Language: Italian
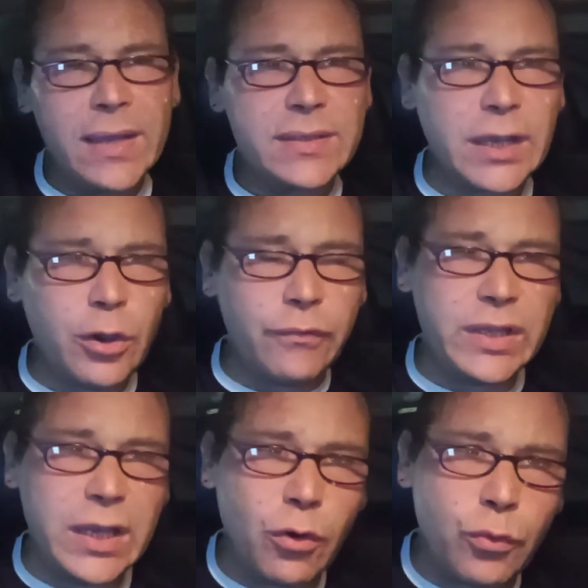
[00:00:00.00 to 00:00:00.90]
Se io
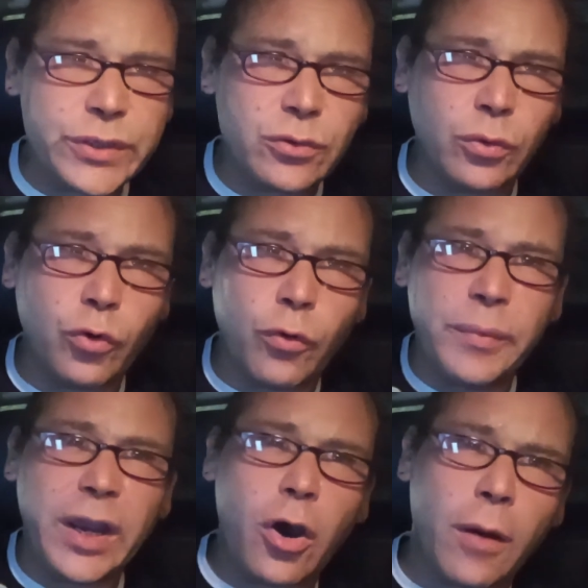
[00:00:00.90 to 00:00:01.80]
vi dico questo
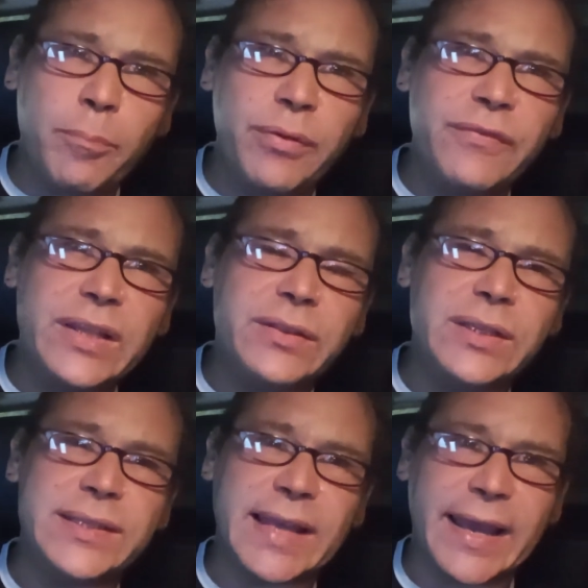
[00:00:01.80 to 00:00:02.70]
nome,
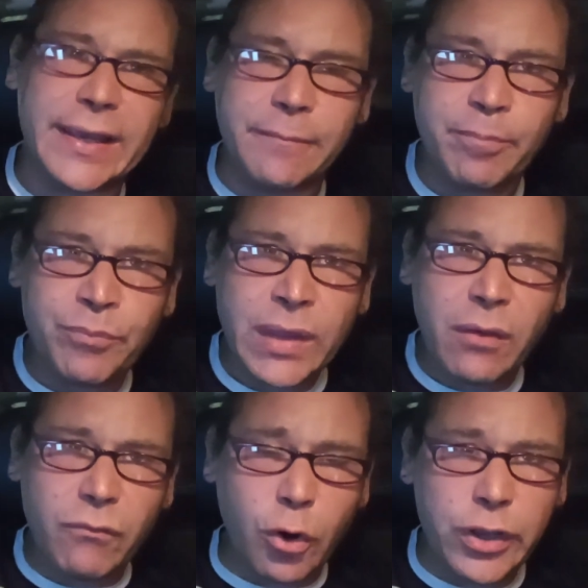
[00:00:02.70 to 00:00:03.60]
COP26,
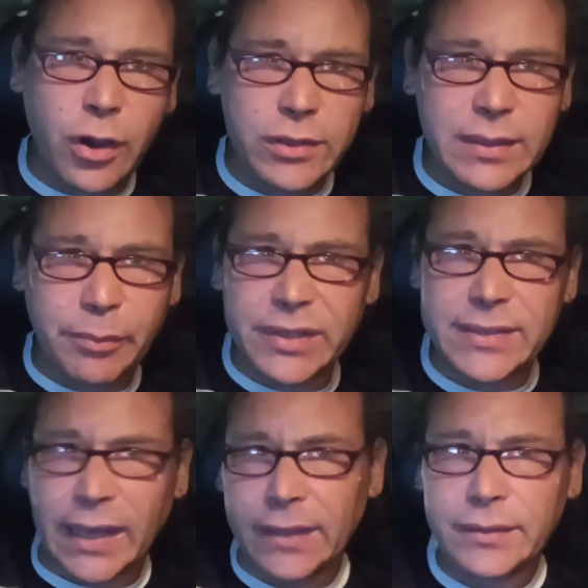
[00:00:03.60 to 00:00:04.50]
voi cosa
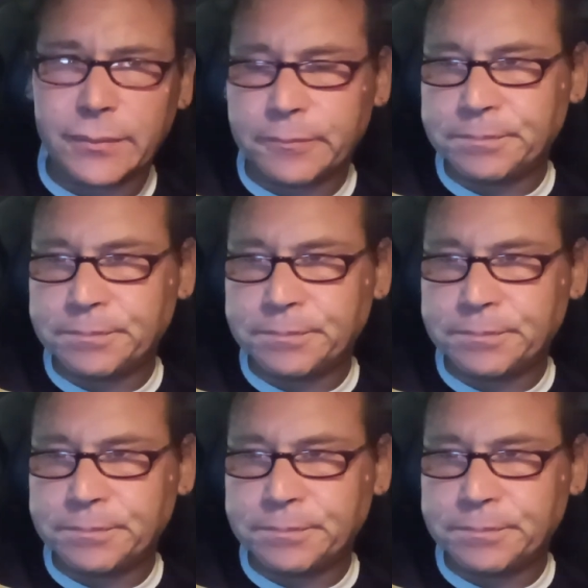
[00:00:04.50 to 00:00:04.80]
pensate?